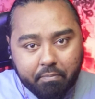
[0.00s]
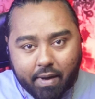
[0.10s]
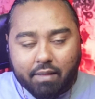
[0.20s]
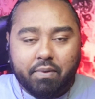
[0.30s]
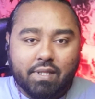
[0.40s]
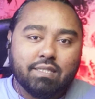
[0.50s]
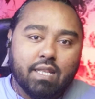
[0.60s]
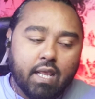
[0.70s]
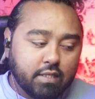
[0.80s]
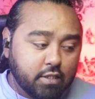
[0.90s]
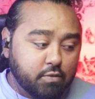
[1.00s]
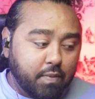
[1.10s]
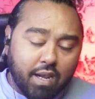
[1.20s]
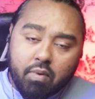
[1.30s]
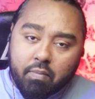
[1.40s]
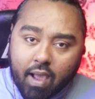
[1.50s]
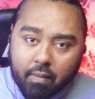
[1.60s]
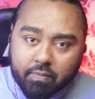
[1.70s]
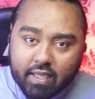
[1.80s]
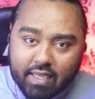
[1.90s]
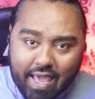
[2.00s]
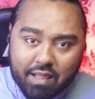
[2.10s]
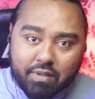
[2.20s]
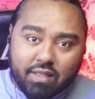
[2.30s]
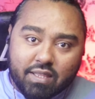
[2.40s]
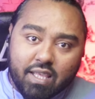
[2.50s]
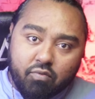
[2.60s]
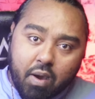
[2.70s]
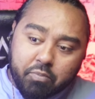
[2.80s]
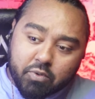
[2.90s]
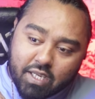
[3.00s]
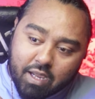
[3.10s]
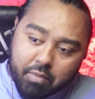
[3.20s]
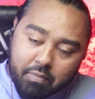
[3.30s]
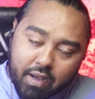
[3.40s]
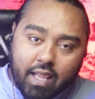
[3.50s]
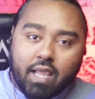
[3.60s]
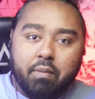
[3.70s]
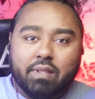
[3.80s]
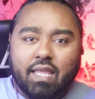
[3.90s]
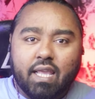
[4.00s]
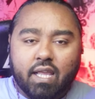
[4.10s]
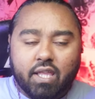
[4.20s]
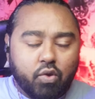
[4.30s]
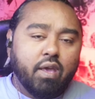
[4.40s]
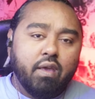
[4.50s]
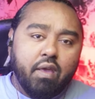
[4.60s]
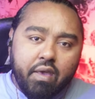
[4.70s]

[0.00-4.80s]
बाद पता चलेगा जिस बारे में अब आपकी क्या राय बनती है वो आप मुझे कमेंट में लिख कर बताइएगा क्योंकि